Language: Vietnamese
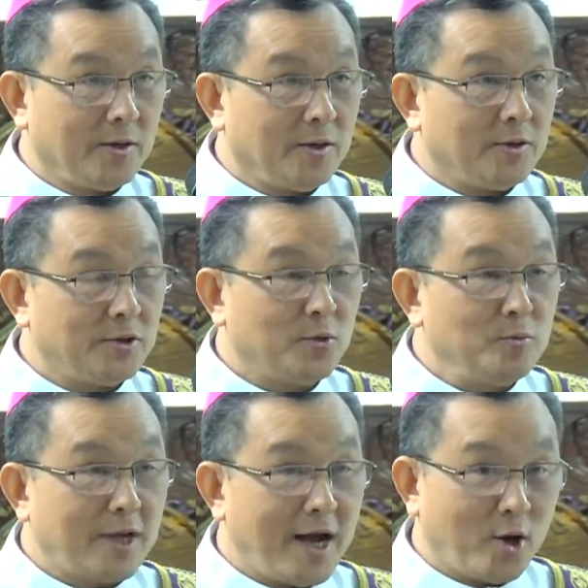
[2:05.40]
chúng
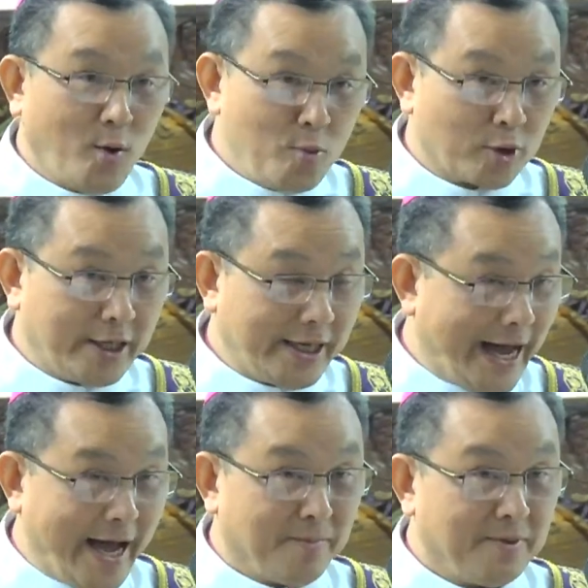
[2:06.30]
ta có một cái
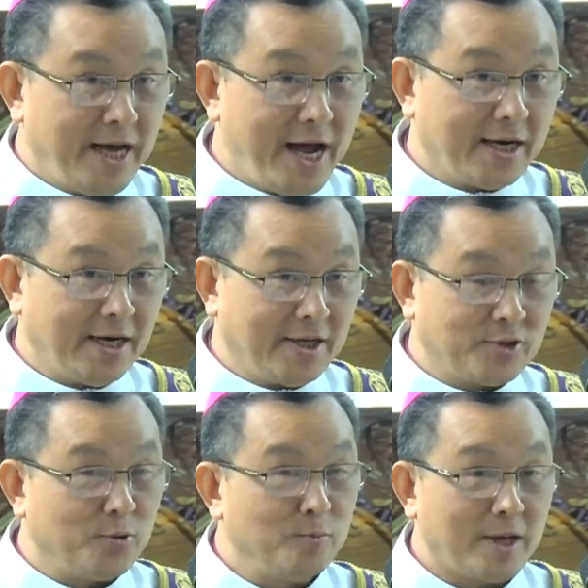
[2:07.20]
cảm giác là
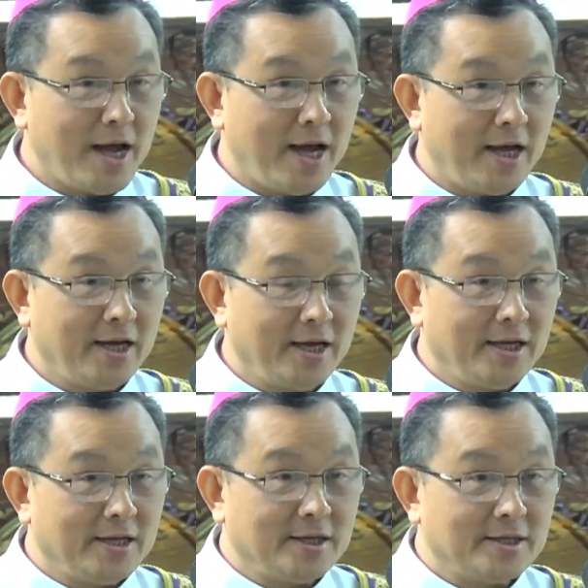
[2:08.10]
chúng ta
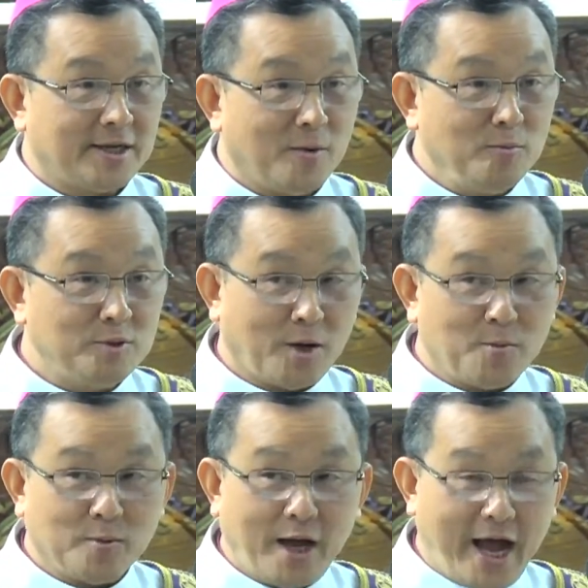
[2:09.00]
sống
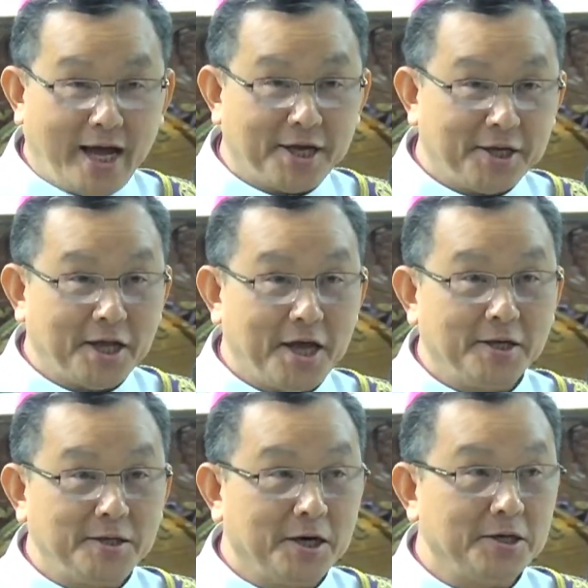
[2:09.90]
trong hai cái thế
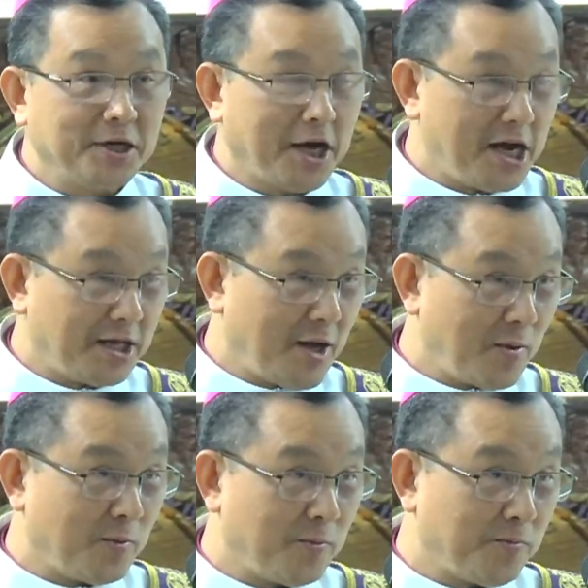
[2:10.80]
giới khác
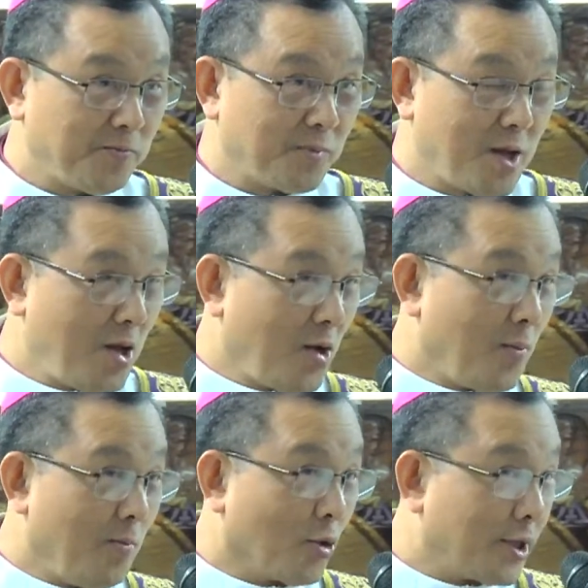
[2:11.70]
nhau.
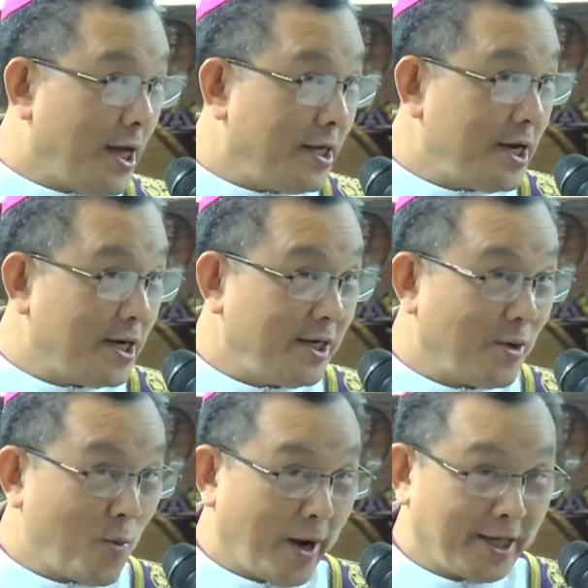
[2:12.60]
Một thế giới ở
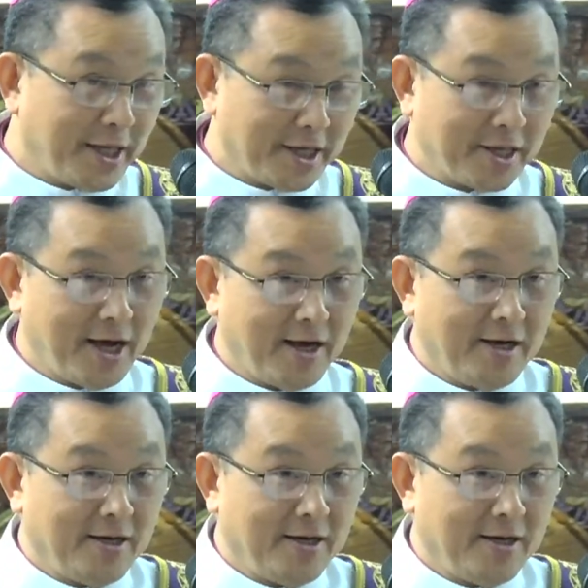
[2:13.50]
ngoài nhà thờ,